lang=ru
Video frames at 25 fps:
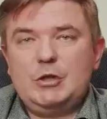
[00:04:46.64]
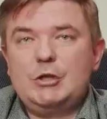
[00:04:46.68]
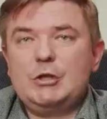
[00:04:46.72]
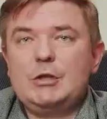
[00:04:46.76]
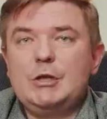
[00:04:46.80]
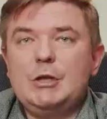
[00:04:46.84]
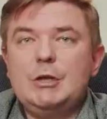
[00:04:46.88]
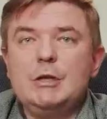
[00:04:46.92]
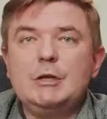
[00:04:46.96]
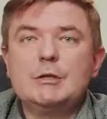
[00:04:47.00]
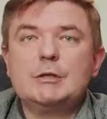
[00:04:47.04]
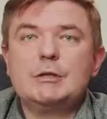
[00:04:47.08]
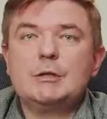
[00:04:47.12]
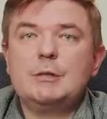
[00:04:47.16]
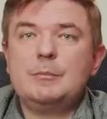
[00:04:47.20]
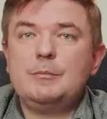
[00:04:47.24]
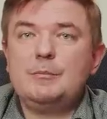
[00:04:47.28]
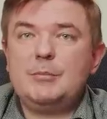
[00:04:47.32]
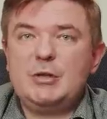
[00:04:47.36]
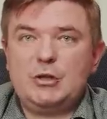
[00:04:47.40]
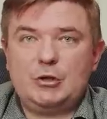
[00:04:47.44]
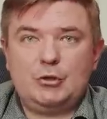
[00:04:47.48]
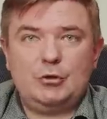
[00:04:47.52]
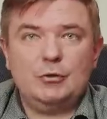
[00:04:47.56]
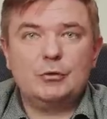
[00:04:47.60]

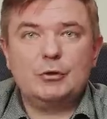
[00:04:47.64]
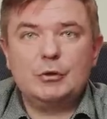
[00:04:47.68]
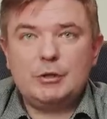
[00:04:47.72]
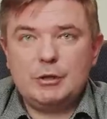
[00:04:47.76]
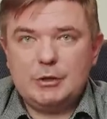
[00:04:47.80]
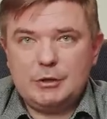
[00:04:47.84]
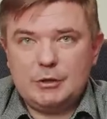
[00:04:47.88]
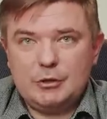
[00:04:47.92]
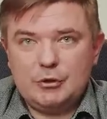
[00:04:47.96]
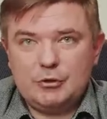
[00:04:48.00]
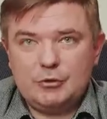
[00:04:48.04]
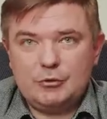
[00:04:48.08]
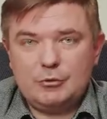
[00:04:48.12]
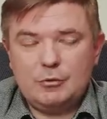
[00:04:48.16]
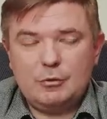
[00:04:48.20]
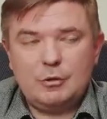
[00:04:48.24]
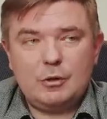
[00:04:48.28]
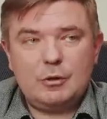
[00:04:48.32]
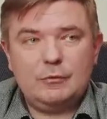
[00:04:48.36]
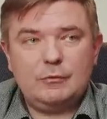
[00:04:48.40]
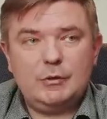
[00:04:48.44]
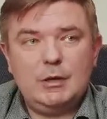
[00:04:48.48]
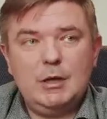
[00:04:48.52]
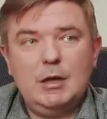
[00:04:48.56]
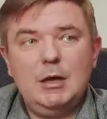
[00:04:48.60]
400-500 тысяч
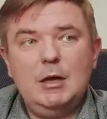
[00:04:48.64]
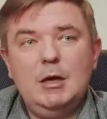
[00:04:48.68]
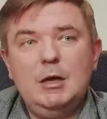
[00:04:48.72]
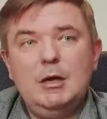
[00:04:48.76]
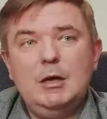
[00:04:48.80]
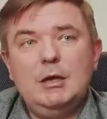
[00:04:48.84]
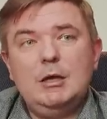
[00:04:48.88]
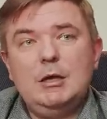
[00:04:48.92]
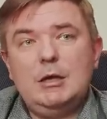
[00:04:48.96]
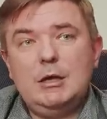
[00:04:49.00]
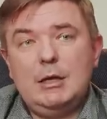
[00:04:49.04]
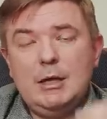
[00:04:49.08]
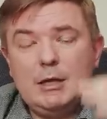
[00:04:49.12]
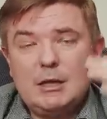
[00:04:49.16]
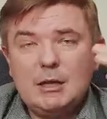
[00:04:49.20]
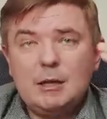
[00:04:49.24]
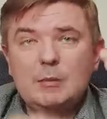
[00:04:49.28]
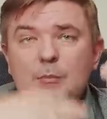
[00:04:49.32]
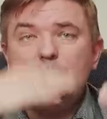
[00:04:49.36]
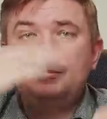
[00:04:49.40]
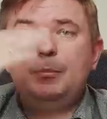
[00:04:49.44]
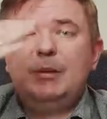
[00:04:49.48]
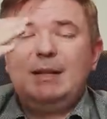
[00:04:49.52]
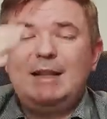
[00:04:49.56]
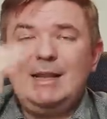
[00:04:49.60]
долларов. Да? И эта
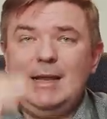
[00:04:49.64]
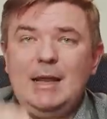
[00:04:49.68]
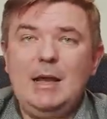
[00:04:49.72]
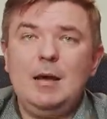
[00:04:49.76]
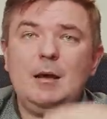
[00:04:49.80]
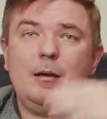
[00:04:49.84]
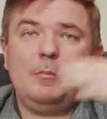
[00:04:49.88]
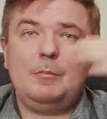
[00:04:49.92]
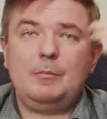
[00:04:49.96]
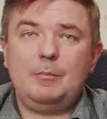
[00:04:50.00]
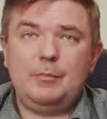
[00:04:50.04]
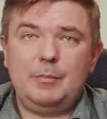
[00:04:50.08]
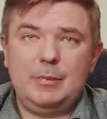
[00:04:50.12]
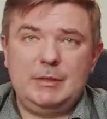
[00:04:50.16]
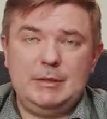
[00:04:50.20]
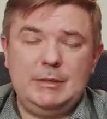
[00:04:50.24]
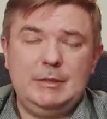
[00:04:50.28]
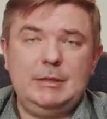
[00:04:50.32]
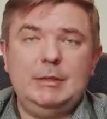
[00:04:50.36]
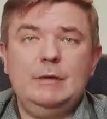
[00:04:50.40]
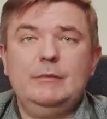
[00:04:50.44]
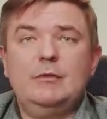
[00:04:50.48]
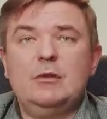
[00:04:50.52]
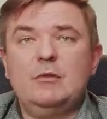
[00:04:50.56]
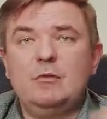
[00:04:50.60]
петля
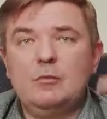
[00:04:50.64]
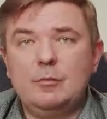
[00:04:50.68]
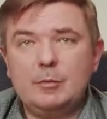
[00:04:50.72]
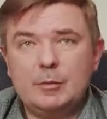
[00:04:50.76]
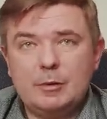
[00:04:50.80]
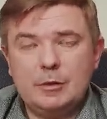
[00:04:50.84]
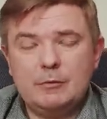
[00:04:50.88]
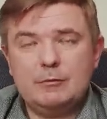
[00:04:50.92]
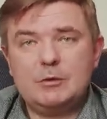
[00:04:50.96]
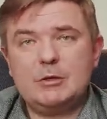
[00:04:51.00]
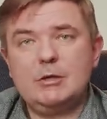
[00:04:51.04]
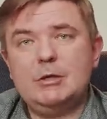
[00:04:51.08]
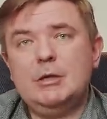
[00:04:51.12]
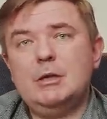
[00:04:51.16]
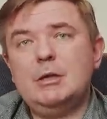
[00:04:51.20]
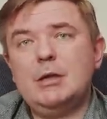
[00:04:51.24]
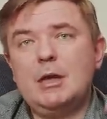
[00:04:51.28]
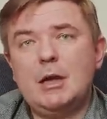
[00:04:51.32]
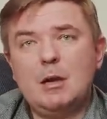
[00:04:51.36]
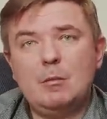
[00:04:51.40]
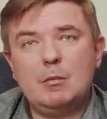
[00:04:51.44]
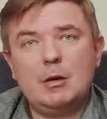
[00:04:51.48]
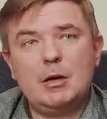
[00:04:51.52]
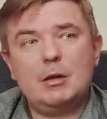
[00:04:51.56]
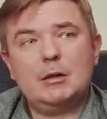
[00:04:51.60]
позитивного
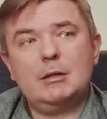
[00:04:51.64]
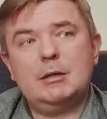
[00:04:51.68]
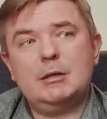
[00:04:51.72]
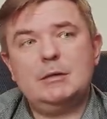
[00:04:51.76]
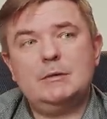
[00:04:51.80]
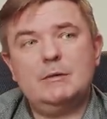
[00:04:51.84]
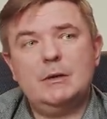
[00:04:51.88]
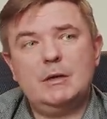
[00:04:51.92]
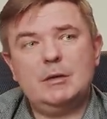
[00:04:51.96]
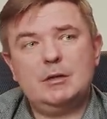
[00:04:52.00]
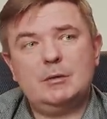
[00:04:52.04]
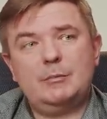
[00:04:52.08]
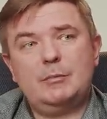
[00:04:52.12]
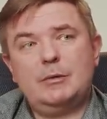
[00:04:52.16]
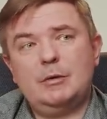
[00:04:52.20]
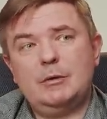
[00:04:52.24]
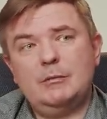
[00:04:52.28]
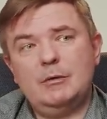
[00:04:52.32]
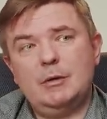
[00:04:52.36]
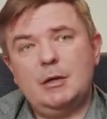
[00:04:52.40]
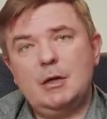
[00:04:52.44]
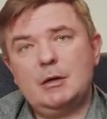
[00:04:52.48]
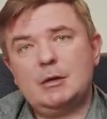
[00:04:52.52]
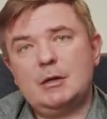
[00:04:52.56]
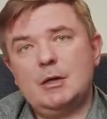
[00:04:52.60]
подтверждения, обратной связи,
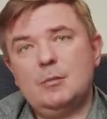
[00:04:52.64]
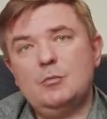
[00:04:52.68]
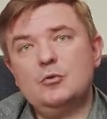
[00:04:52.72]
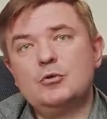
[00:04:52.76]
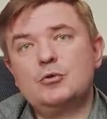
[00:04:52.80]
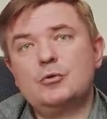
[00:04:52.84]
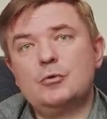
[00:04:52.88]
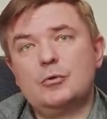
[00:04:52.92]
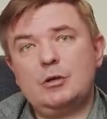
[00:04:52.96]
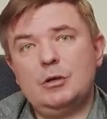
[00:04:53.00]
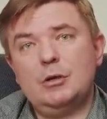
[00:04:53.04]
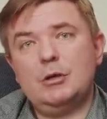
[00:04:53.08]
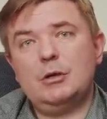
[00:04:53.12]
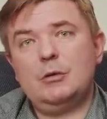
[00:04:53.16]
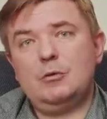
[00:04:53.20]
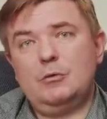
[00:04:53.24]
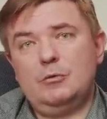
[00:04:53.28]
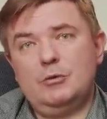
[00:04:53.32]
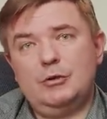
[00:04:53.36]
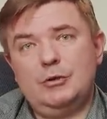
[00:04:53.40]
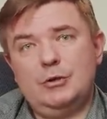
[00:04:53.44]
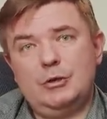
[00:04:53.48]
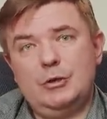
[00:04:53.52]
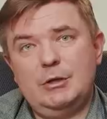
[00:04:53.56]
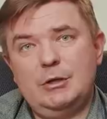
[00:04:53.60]
привела к тому, что рынок
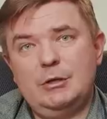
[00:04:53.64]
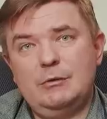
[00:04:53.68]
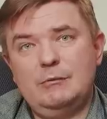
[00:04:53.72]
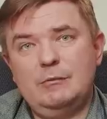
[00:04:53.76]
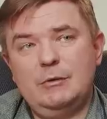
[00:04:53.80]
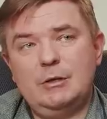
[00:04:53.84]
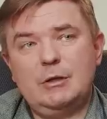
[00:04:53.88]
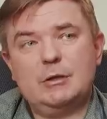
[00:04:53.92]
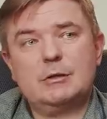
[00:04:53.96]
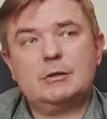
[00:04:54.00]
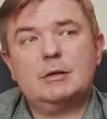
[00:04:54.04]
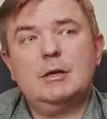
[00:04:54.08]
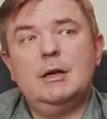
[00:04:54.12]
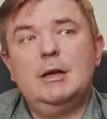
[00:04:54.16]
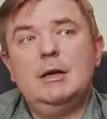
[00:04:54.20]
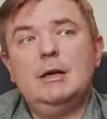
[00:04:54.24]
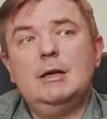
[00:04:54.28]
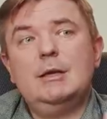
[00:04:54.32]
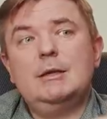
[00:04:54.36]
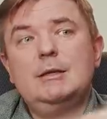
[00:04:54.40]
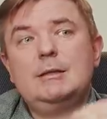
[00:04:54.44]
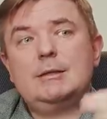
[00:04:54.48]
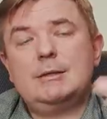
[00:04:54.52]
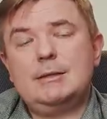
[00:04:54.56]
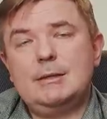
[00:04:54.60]
очень сильно вырос
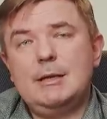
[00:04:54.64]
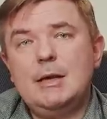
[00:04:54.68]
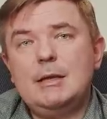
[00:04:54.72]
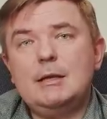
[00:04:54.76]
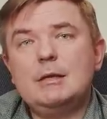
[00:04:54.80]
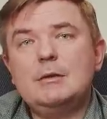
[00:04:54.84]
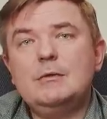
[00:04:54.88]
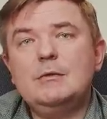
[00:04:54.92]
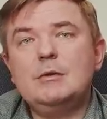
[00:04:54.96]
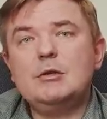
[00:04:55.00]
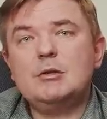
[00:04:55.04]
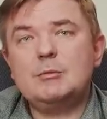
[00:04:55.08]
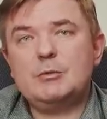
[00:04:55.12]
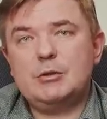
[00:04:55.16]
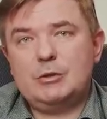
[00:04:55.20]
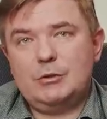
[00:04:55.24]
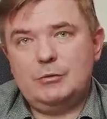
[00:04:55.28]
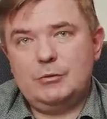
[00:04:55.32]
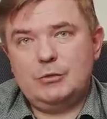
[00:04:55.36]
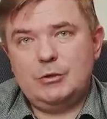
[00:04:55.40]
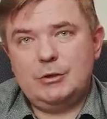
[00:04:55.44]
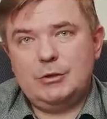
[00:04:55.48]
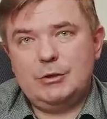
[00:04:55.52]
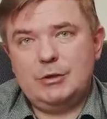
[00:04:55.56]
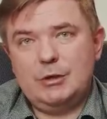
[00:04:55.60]
цена недвижимости
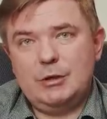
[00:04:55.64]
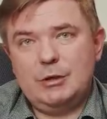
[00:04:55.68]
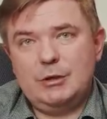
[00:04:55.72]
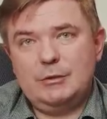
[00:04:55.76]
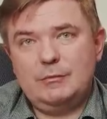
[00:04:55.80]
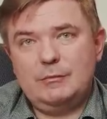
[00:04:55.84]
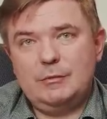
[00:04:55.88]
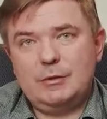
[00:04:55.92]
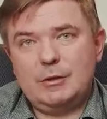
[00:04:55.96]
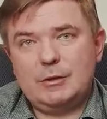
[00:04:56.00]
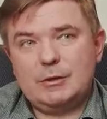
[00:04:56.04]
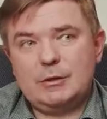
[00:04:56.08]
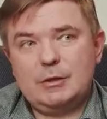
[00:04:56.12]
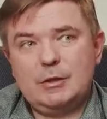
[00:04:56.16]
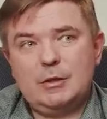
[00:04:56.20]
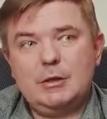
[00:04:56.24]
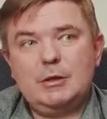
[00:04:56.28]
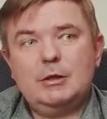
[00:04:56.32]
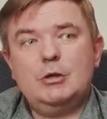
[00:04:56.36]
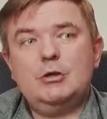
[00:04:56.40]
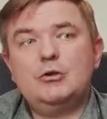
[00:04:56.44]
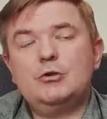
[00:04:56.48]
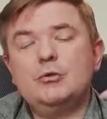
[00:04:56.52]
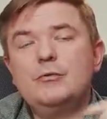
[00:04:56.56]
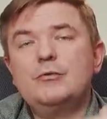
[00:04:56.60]
очень сильно выросла.
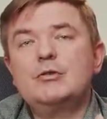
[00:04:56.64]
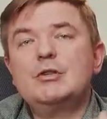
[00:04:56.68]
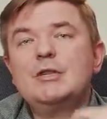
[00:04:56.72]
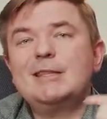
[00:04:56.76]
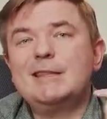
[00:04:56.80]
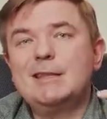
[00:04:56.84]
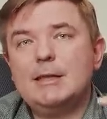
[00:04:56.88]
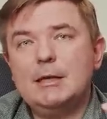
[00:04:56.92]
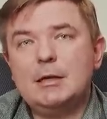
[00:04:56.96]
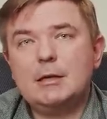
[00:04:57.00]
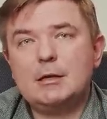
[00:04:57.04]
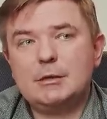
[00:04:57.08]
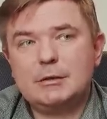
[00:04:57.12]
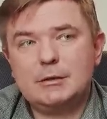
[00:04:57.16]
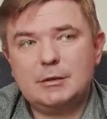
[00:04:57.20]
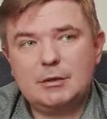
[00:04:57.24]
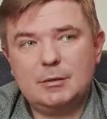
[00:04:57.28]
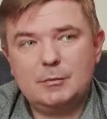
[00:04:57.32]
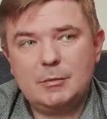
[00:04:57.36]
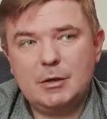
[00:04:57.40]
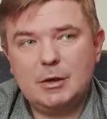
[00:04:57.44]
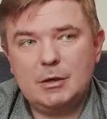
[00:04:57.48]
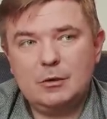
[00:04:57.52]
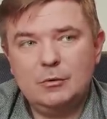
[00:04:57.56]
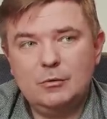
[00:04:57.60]
Еще в 2014
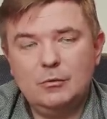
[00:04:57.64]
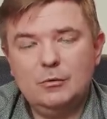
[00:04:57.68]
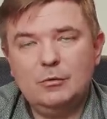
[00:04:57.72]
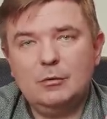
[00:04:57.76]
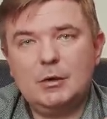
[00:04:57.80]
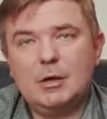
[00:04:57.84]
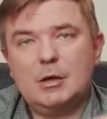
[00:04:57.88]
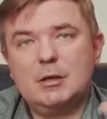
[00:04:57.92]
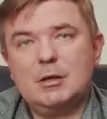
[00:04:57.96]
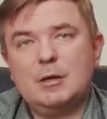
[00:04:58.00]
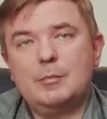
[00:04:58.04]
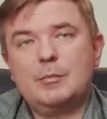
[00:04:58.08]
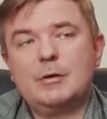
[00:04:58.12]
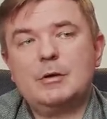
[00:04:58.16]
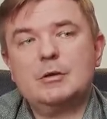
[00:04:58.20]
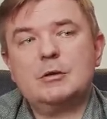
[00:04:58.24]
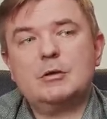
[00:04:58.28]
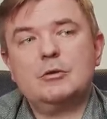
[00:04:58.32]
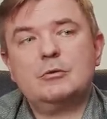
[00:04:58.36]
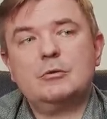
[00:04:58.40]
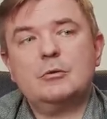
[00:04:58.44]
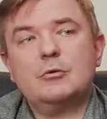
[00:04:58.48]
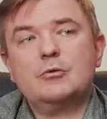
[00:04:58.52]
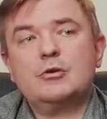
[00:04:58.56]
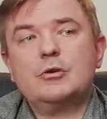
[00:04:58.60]
году, когда
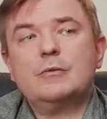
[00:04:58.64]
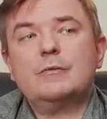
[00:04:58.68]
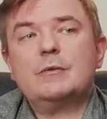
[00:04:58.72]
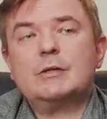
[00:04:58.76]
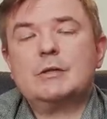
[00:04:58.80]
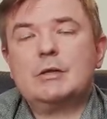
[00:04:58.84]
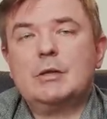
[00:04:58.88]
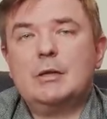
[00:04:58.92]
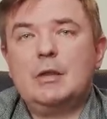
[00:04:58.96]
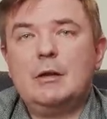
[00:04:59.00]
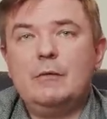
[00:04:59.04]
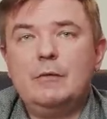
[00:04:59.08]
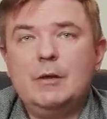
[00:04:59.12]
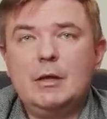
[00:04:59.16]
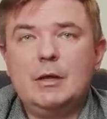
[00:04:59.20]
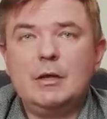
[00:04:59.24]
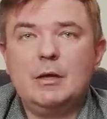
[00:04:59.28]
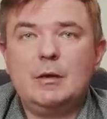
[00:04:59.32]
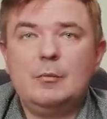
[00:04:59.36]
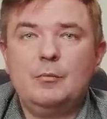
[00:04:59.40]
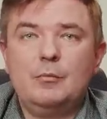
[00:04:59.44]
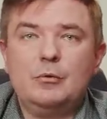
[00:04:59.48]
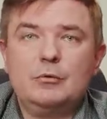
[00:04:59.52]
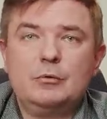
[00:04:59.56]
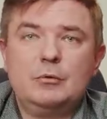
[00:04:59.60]
произошло уже
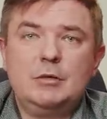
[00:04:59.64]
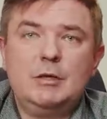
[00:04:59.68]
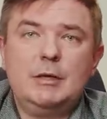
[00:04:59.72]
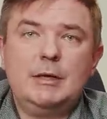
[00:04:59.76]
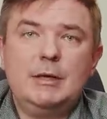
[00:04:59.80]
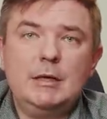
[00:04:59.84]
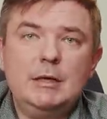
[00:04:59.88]
восстановление после